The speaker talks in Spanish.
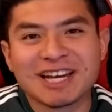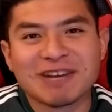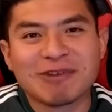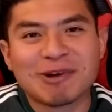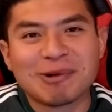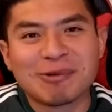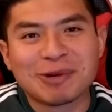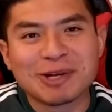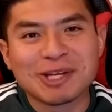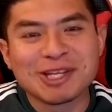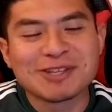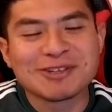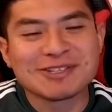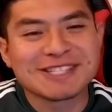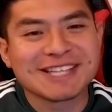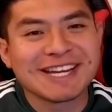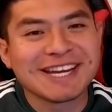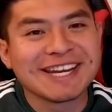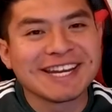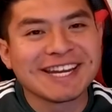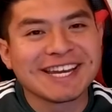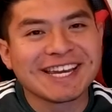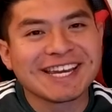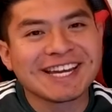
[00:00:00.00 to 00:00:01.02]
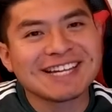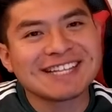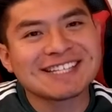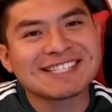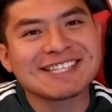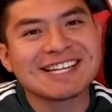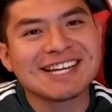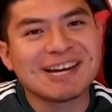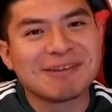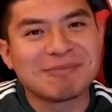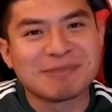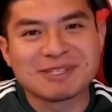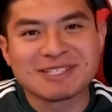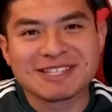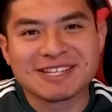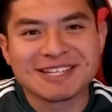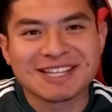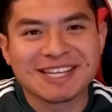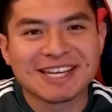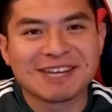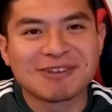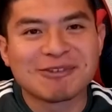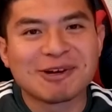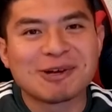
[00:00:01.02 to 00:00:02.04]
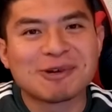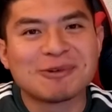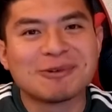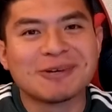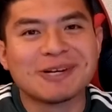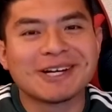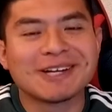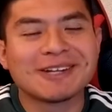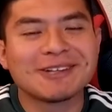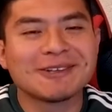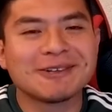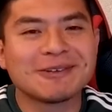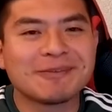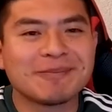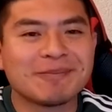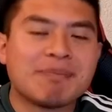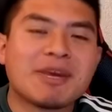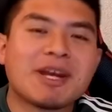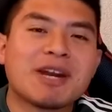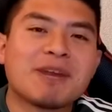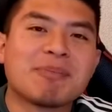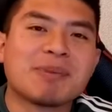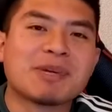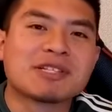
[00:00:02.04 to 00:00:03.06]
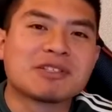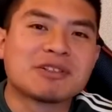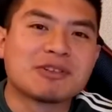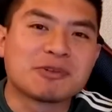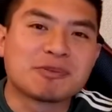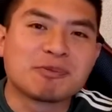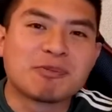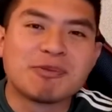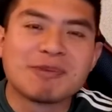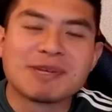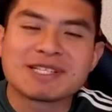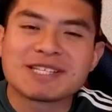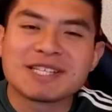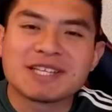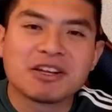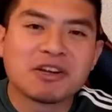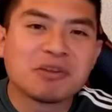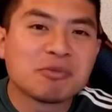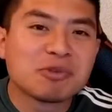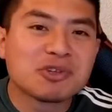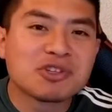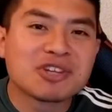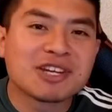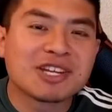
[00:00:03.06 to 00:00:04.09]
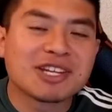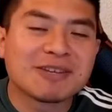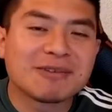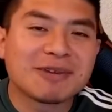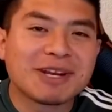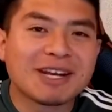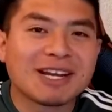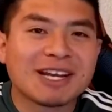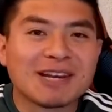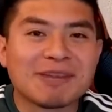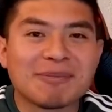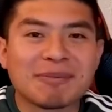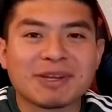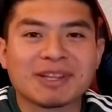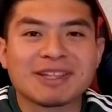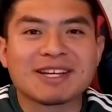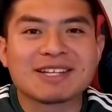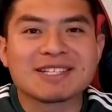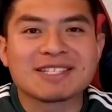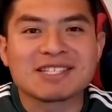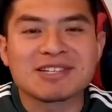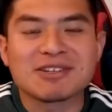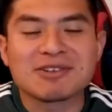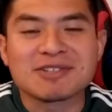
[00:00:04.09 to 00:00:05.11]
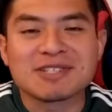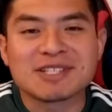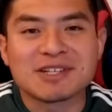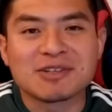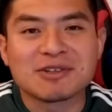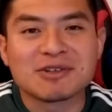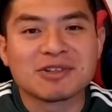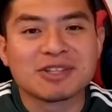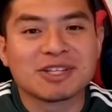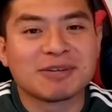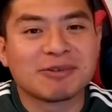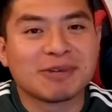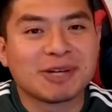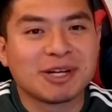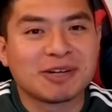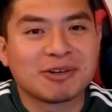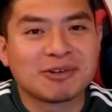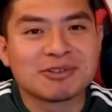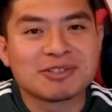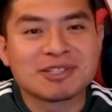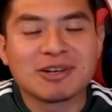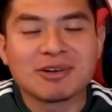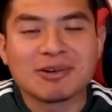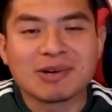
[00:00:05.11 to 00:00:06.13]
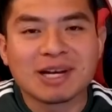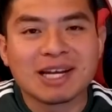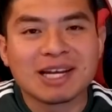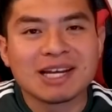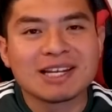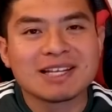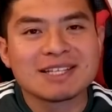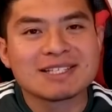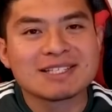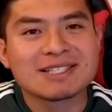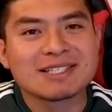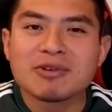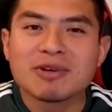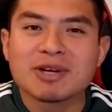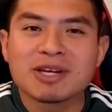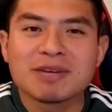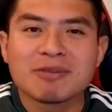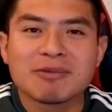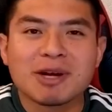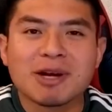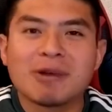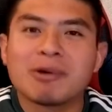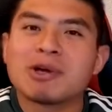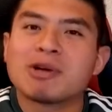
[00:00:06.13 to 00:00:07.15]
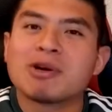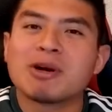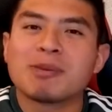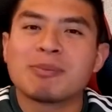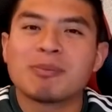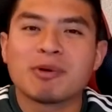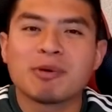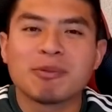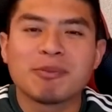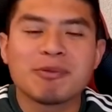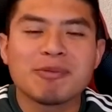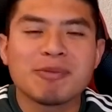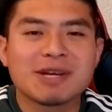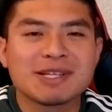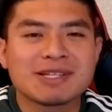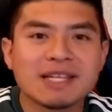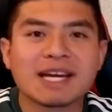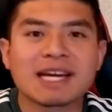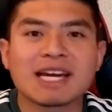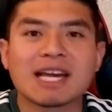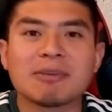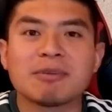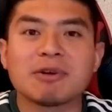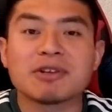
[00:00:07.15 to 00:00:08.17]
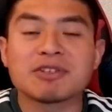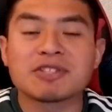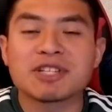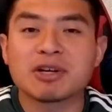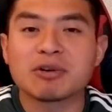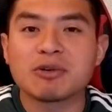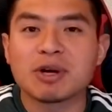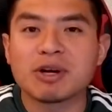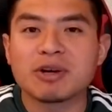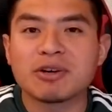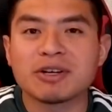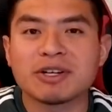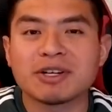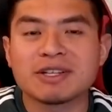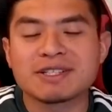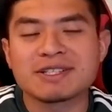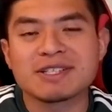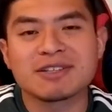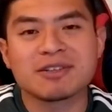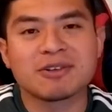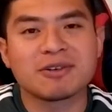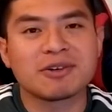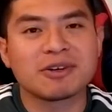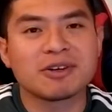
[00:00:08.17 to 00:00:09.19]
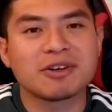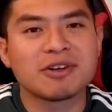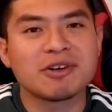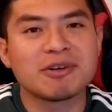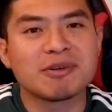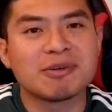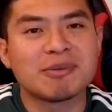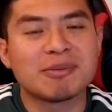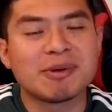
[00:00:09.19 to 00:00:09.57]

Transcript: que el favorito sea Necaxa a pesar de que no ha jugado, pero pues los Pumas quedaron mucha de ver al empatar 0-0 contra Veracruz de locales. Yo aquí me lo voy a jugar por Pumas ya que al menos ya jugaron en ese torneo y